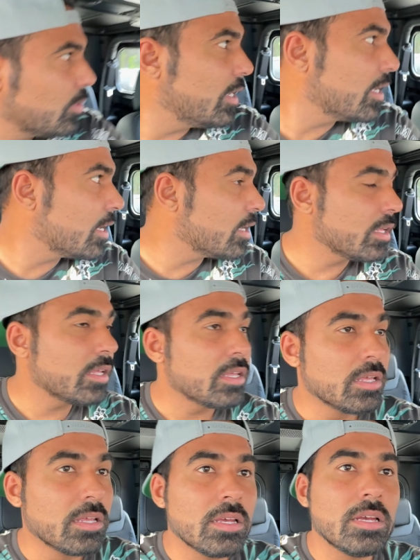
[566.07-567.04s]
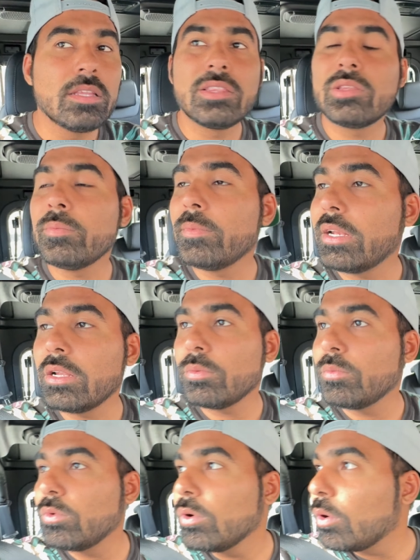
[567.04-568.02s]
को लेके तो मेरा तो
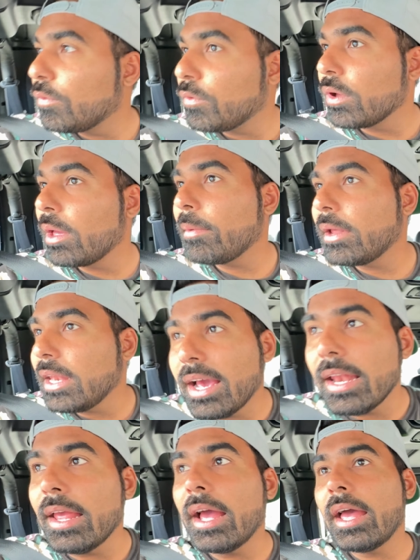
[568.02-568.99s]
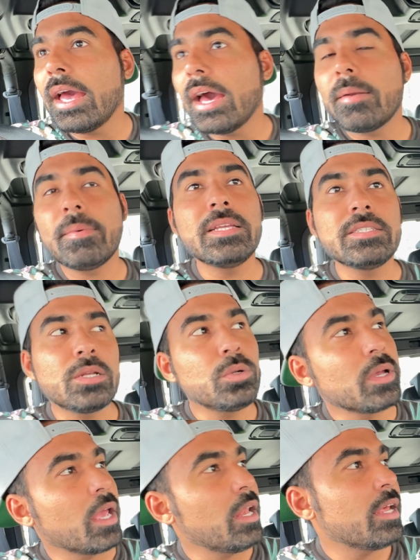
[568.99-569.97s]
मूड ऑफ हो गया मैं निकल आया यार मैं चलो
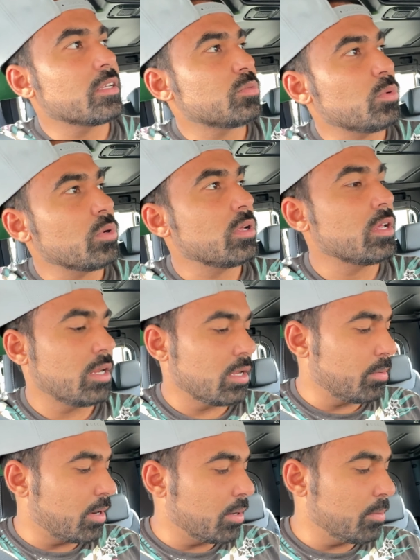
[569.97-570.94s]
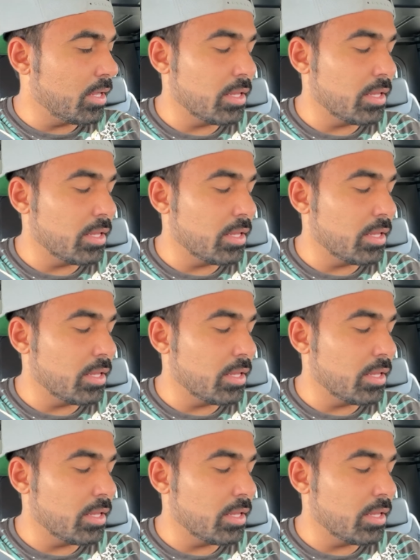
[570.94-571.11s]
अकेले एक्सप्लोर करेंगे बाढ़ में